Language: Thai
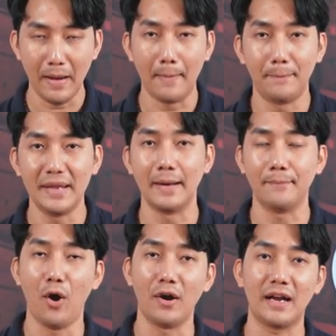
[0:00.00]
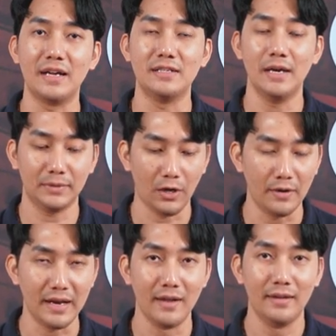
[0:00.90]
ปรับเปลี่ยนพอร์ตการเชื่อมต่อ
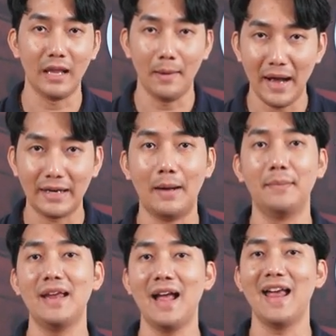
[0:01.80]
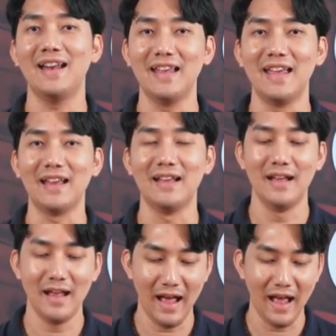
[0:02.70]
เนี่ยสามารถทำได้ง่ายนั่นเอง
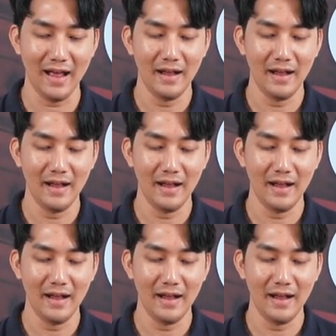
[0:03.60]
อ่